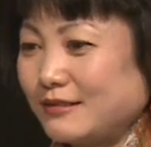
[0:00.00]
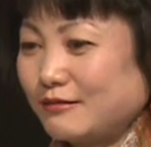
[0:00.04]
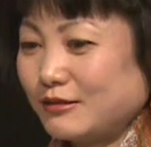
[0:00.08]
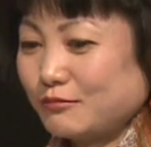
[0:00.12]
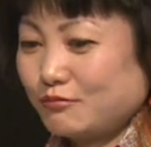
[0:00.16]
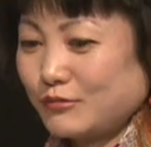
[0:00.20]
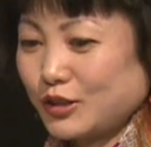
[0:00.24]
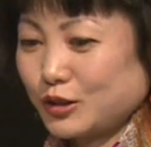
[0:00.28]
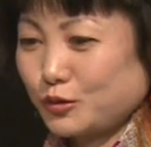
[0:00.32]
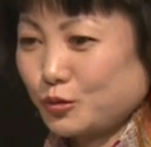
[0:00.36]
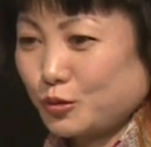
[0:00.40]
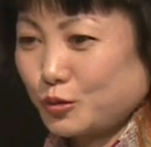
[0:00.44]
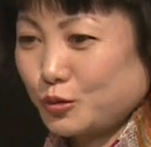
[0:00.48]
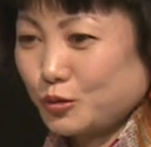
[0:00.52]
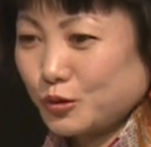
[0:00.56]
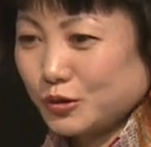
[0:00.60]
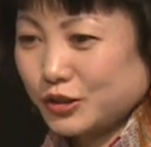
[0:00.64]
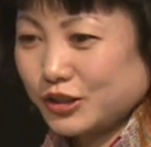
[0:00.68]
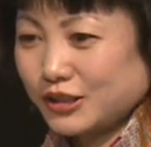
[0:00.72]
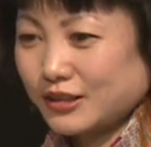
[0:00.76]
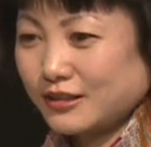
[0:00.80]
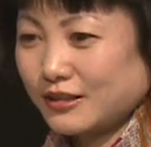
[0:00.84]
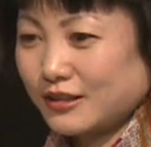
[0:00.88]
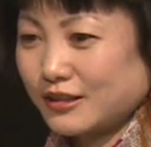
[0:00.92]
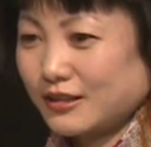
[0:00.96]

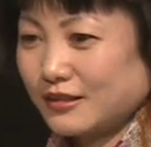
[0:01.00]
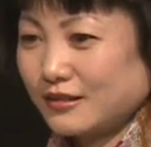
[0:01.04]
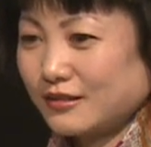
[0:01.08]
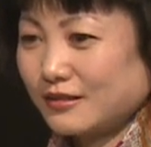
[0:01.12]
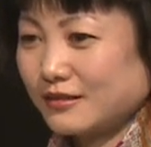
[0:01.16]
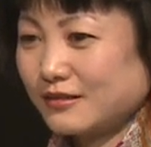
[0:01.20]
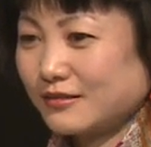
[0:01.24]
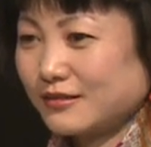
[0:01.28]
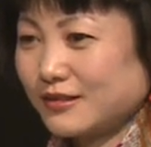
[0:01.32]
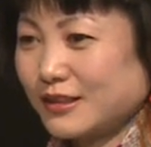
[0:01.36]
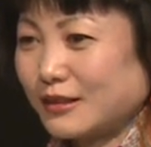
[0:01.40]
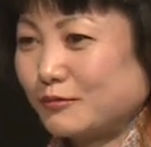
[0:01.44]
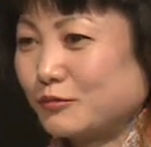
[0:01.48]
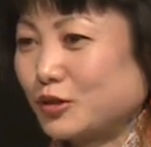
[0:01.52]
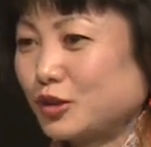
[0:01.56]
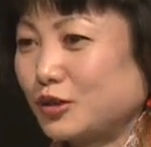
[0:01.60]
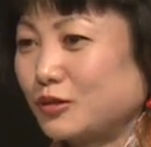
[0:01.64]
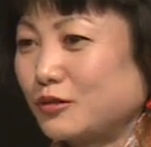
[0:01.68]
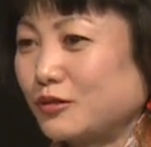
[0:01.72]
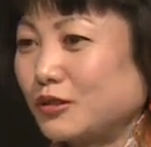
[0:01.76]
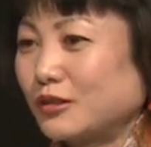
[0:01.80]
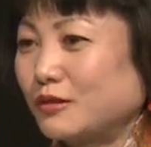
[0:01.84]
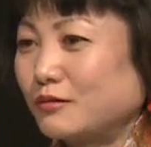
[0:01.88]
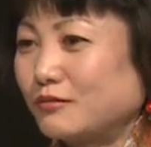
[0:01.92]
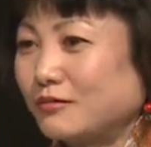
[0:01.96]
матрешка, потому
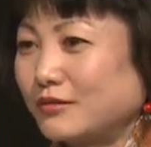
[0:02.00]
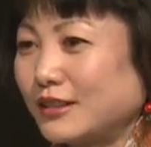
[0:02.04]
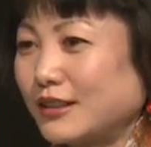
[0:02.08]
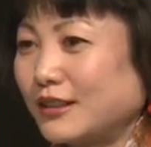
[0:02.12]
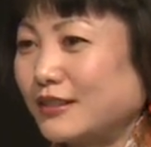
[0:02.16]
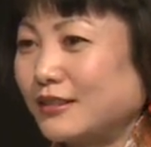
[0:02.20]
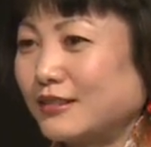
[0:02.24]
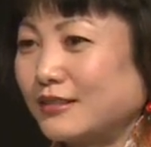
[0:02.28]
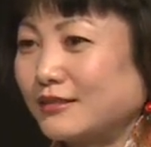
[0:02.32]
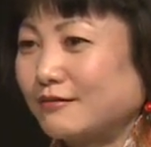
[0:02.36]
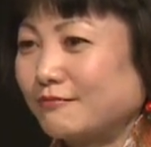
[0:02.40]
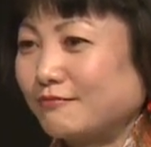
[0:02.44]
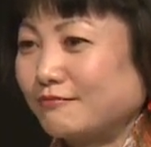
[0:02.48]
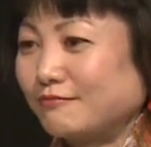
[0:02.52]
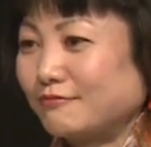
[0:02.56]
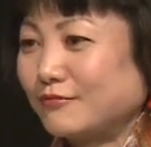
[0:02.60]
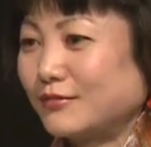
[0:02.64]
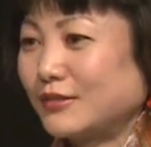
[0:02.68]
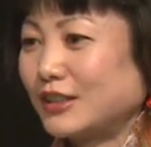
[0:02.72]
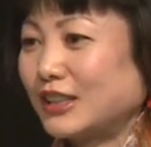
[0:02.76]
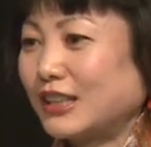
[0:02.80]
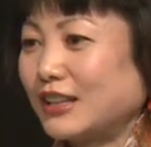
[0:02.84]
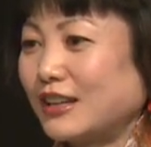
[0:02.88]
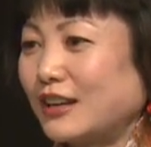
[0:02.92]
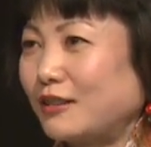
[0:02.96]
что да,
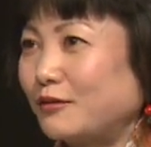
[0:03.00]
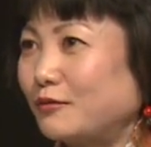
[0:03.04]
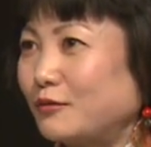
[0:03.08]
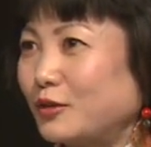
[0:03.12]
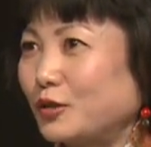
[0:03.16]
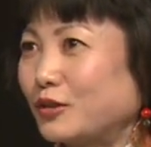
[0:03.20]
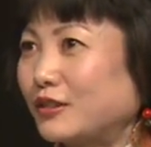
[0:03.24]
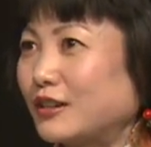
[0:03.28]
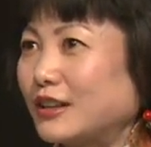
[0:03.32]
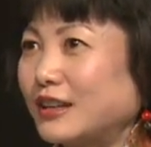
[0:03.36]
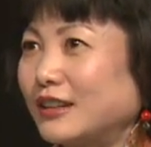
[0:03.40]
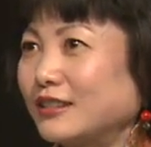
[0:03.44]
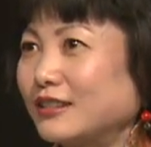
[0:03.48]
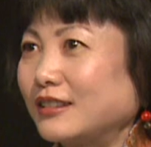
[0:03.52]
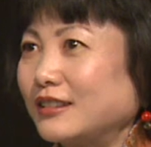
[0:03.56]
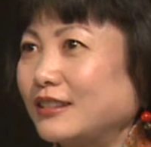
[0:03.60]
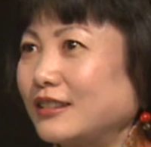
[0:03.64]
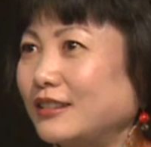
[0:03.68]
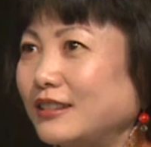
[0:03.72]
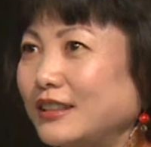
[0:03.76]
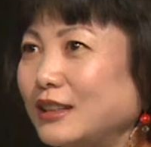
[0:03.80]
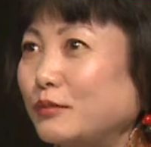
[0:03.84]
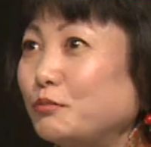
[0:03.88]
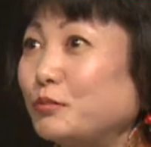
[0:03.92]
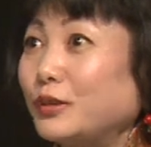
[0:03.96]
я вока
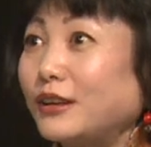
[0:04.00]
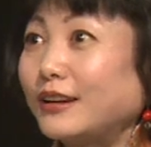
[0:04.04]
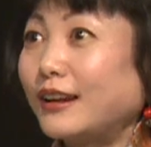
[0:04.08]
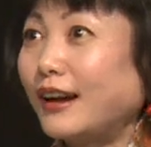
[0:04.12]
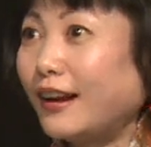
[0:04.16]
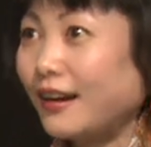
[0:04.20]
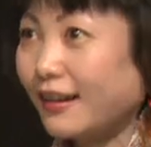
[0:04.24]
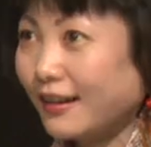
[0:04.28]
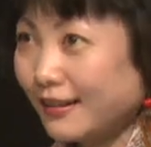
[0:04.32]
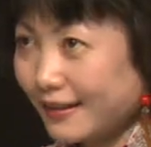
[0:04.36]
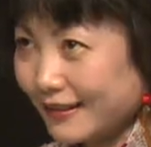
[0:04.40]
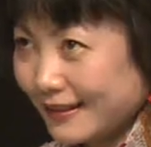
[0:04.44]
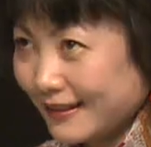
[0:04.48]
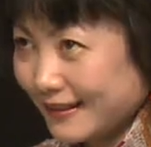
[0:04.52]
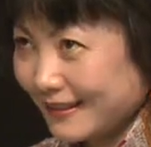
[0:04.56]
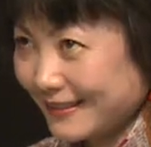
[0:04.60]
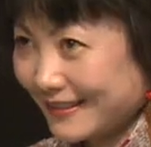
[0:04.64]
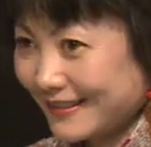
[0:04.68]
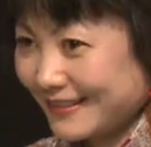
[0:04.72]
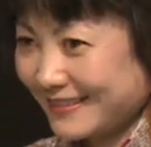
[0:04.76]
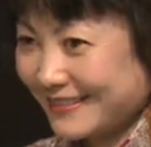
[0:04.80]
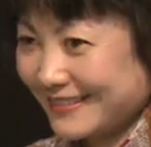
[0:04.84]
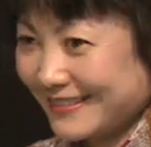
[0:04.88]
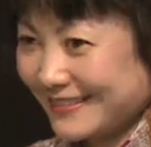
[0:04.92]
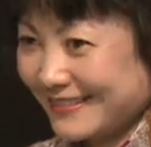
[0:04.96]
не пила,
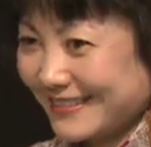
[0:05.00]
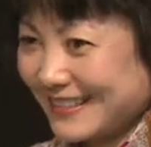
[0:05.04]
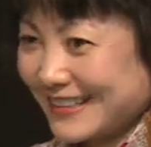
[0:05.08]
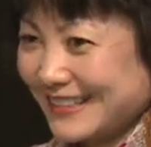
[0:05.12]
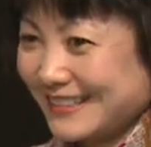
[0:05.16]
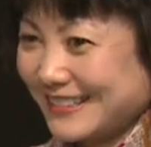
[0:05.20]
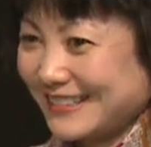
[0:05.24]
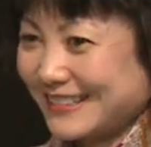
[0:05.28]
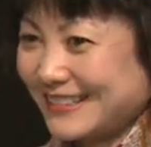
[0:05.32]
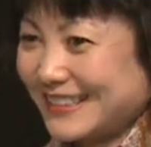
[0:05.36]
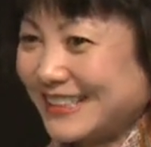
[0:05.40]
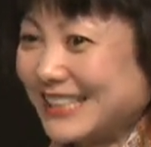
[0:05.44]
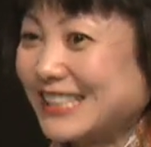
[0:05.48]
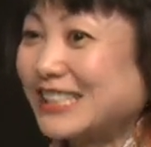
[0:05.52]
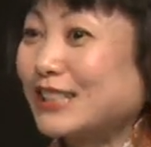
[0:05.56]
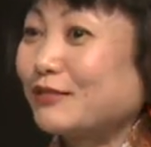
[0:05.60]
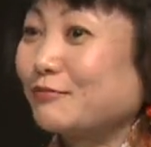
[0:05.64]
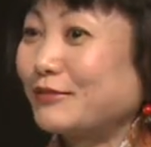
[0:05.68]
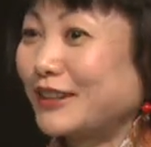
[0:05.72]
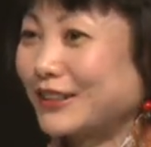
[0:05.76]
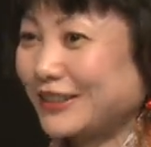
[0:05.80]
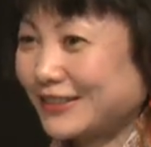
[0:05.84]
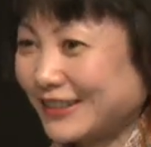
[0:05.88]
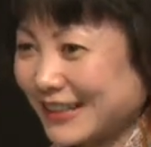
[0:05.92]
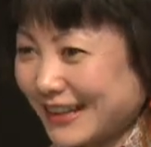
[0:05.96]
не
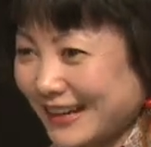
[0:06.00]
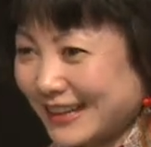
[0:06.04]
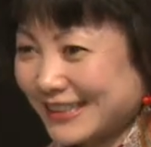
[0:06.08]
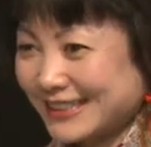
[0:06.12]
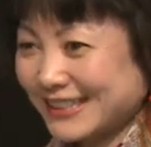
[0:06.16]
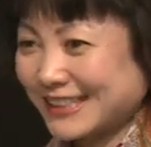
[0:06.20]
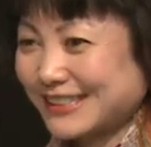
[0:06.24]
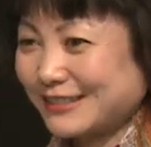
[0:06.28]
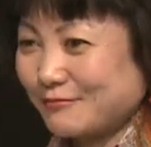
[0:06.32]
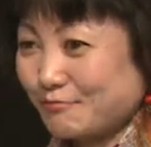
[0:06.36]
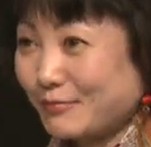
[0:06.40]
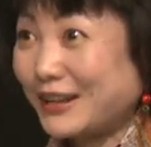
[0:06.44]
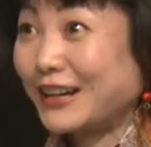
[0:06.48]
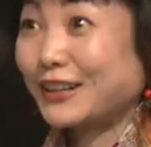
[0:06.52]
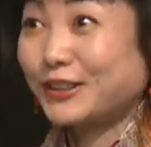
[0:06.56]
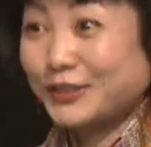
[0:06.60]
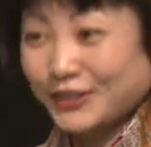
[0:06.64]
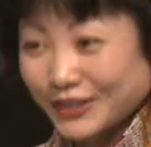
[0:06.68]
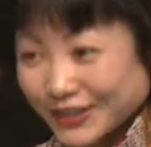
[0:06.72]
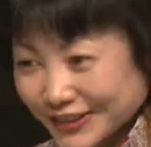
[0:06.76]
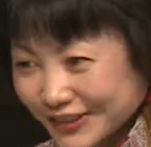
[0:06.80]
смогла, а сейчас могу,